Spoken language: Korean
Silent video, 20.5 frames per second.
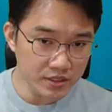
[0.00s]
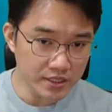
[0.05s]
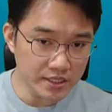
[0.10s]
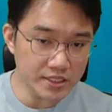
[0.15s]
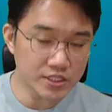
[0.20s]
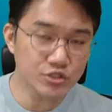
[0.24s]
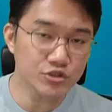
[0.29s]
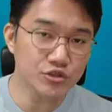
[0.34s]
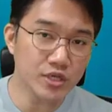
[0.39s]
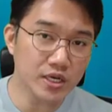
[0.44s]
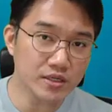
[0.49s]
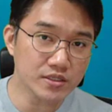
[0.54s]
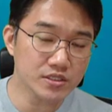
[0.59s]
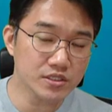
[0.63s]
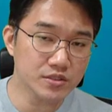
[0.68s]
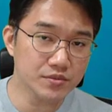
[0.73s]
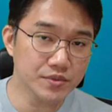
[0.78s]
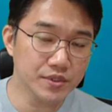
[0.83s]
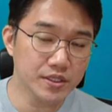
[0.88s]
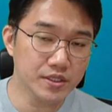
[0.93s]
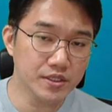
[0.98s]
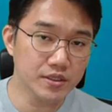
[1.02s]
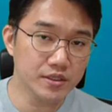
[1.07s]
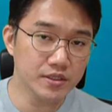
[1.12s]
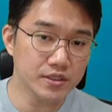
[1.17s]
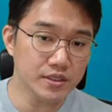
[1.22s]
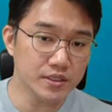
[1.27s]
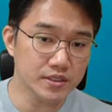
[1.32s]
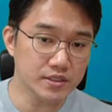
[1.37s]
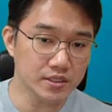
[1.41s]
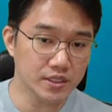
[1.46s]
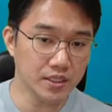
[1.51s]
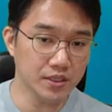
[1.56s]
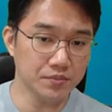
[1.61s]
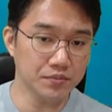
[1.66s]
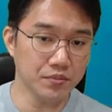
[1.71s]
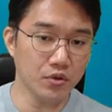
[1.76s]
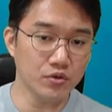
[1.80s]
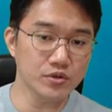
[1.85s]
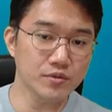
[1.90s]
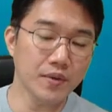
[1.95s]
이 취약점이
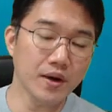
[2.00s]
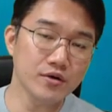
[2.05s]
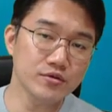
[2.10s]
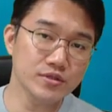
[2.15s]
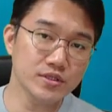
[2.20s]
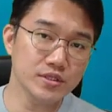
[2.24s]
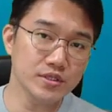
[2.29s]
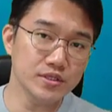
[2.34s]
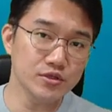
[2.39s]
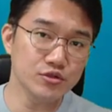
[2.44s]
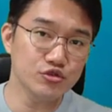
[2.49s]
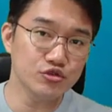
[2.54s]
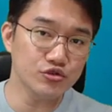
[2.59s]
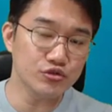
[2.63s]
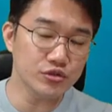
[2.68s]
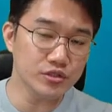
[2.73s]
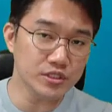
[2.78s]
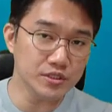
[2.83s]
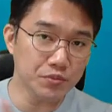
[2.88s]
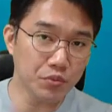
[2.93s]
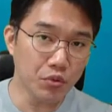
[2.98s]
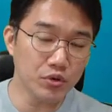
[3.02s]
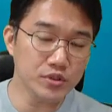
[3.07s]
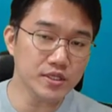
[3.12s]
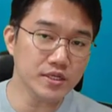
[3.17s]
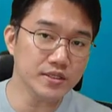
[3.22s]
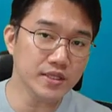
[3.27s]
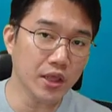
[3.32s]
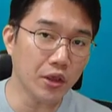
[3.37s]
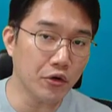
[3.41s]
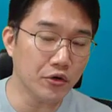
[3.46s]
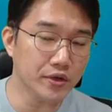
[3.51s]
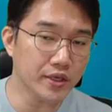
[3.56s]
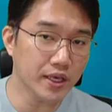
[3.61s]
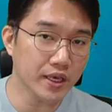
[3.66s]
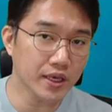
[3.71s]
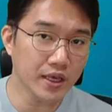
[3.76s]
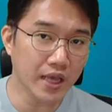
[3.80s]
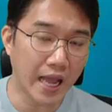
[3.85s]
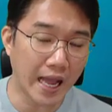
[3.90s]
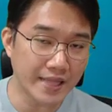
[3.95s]
이제 버그 바운티를 주는 그 포상
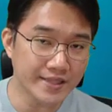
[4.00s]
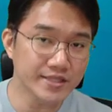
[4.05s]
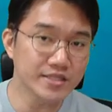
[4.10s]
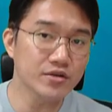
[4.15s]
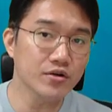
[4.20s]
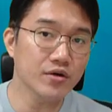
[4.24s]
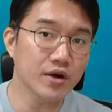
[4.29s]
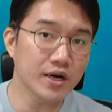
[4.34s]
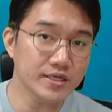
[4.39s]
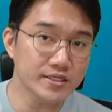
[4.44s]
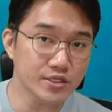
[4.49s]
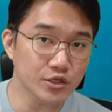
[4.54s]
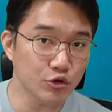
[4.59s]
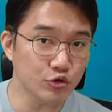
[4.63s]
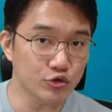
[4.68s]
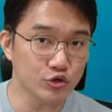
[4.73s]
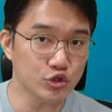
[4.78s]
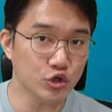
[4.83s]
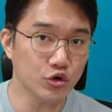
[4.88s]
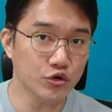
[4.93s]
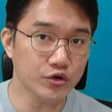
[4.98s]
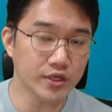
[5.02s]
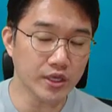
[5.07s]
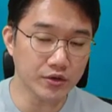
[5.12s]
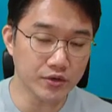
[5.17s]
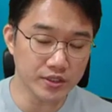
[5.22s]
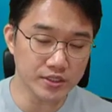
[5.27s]
내역에 안 들어가는 경우죠 이게 예,